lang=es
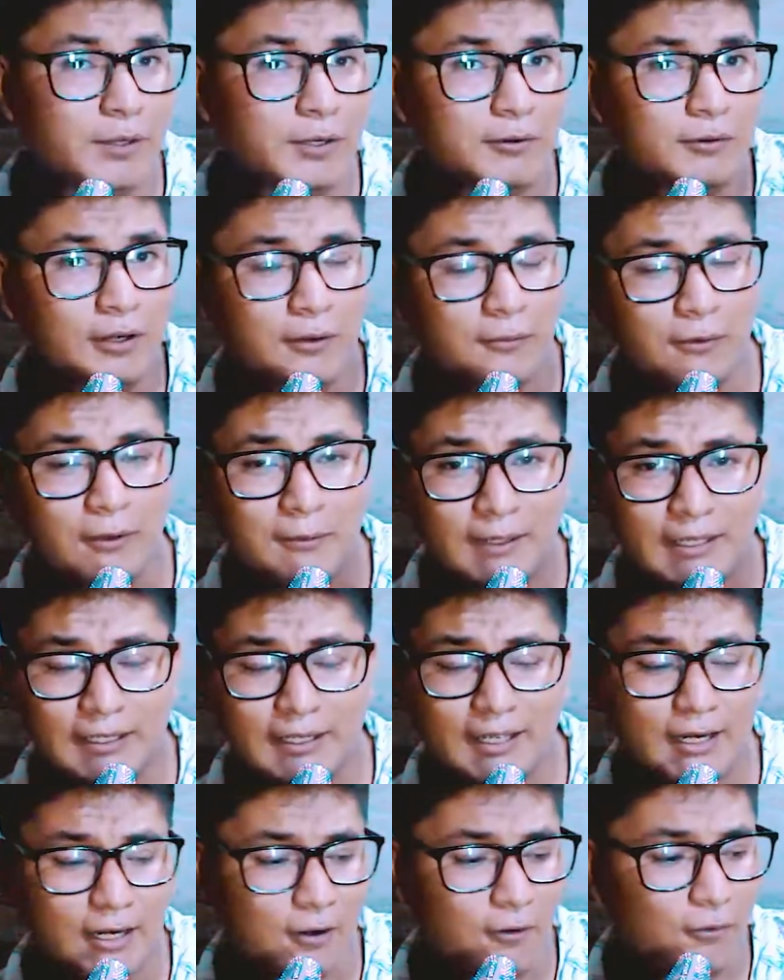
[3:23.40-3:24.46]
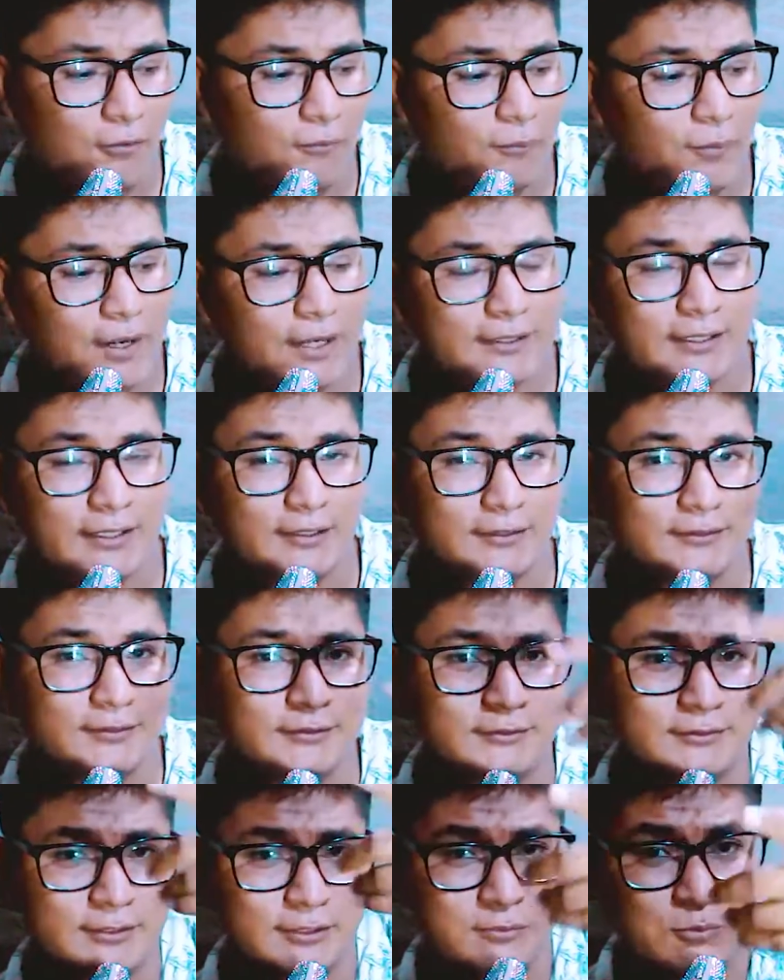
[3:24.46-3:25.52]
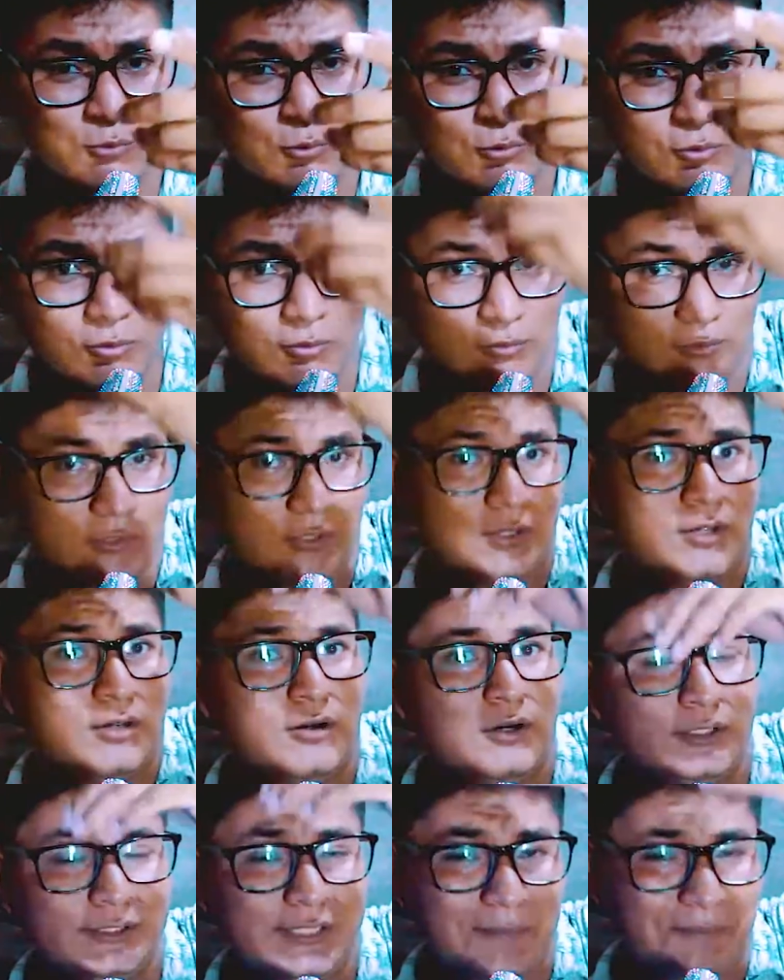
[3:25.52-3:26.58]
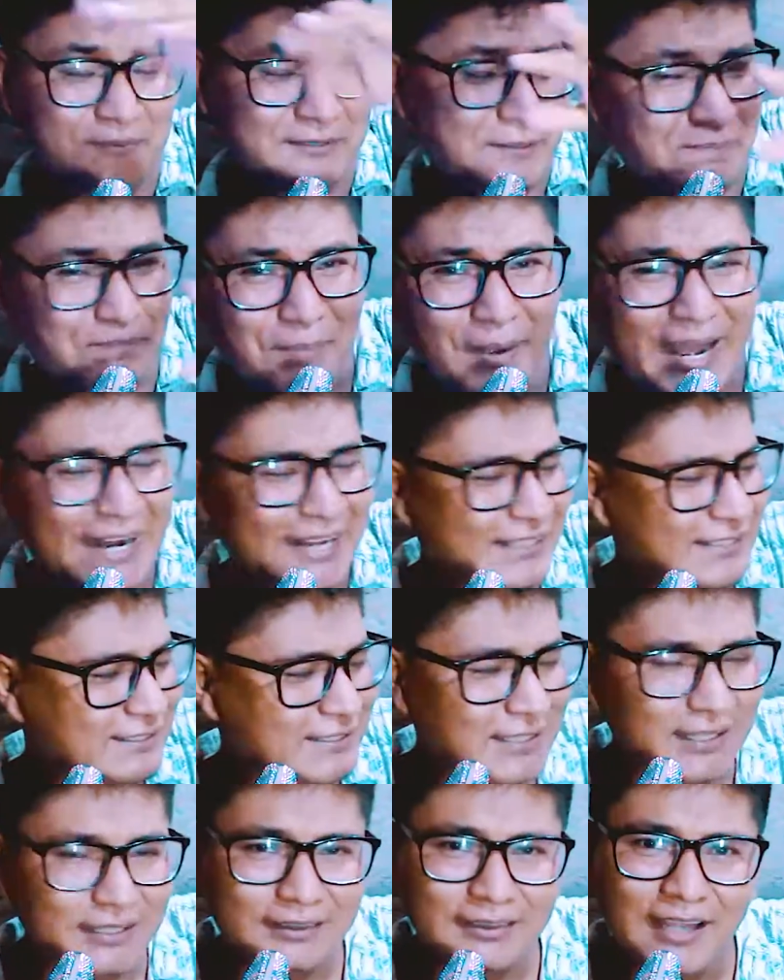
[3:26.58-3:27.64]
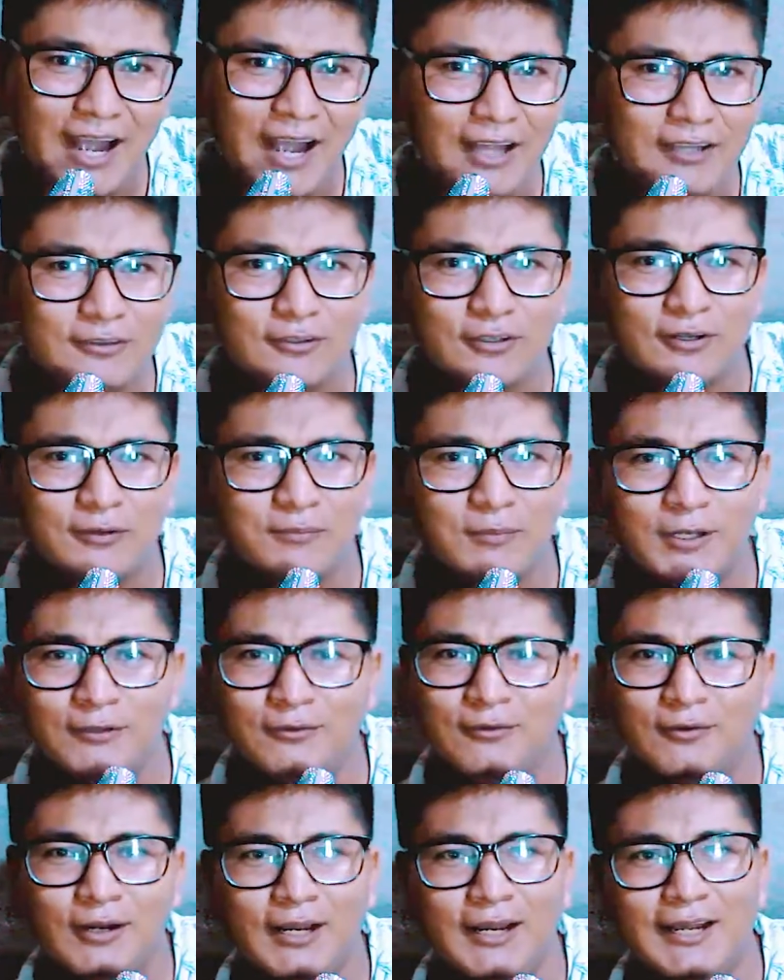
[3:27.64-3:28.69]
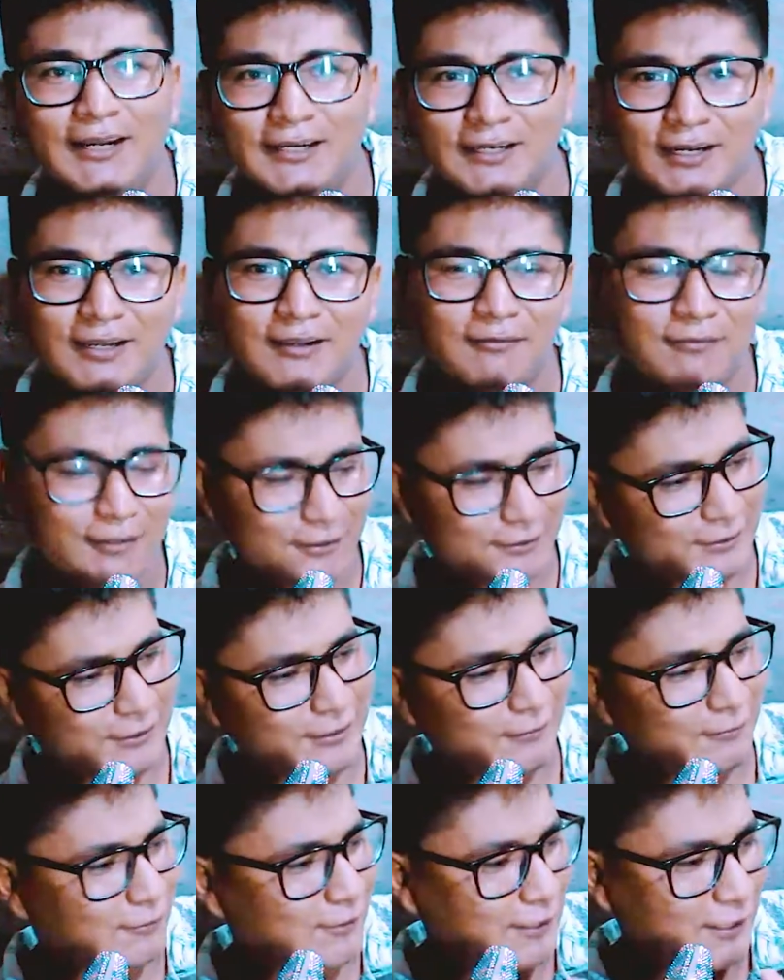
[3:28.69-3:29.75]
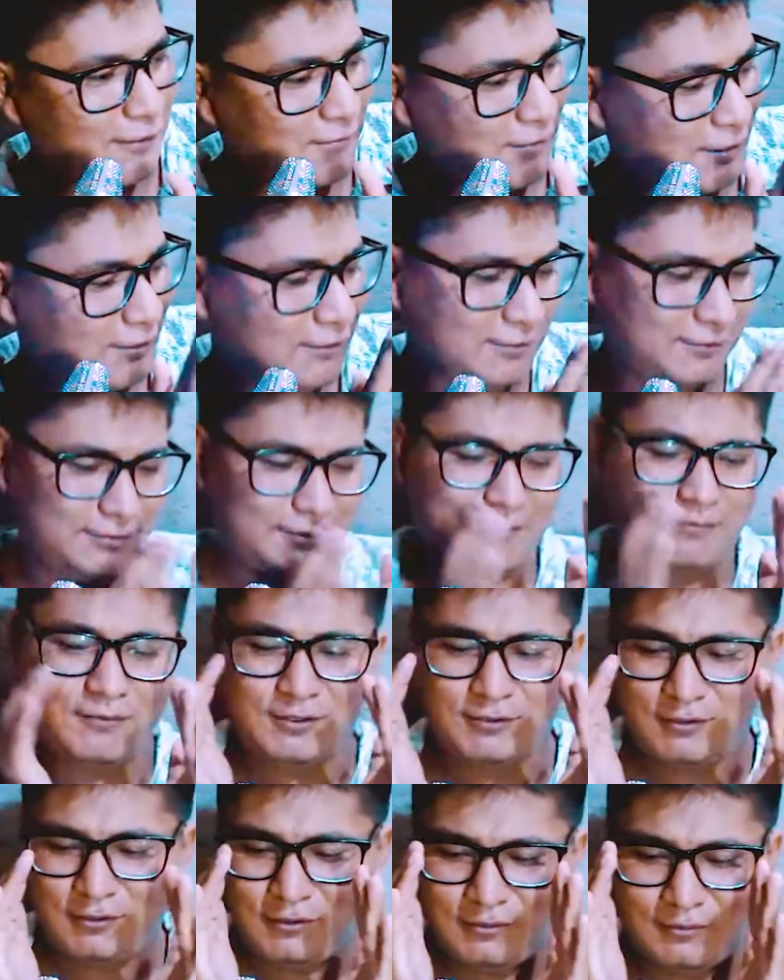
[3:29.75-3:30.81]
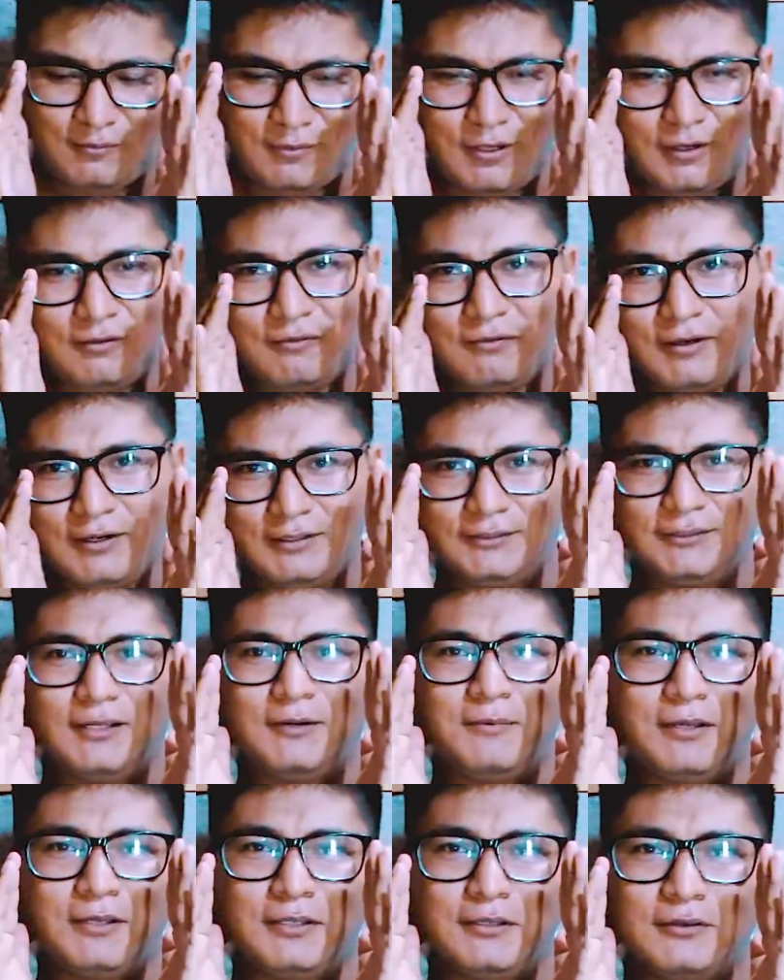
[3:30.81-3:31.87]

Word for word: pero la huevada que era compacta y simul. O sea, se parecía tanto, hermano, a la Reflex. Era una camarita este tamañito, me acuerdo, esta